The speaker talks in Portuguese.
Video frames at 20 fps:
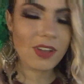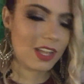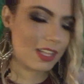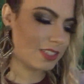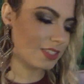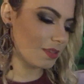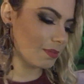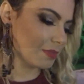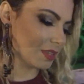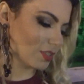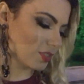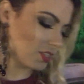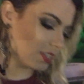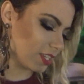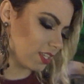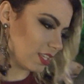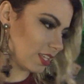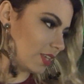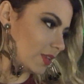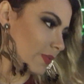casamento
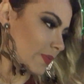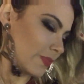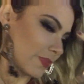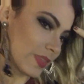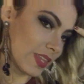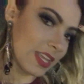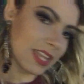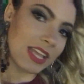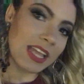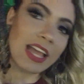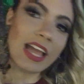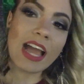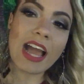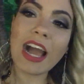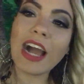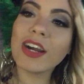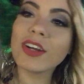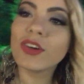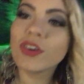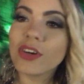aqui.
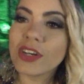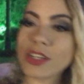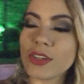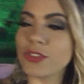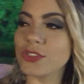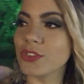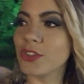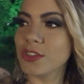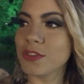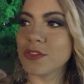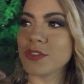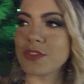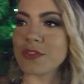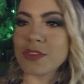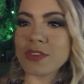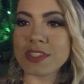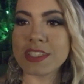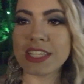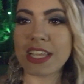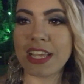Agora os noivos
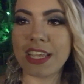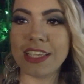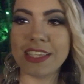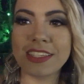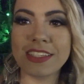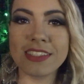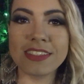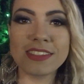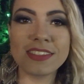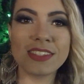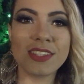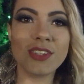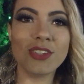vão sair,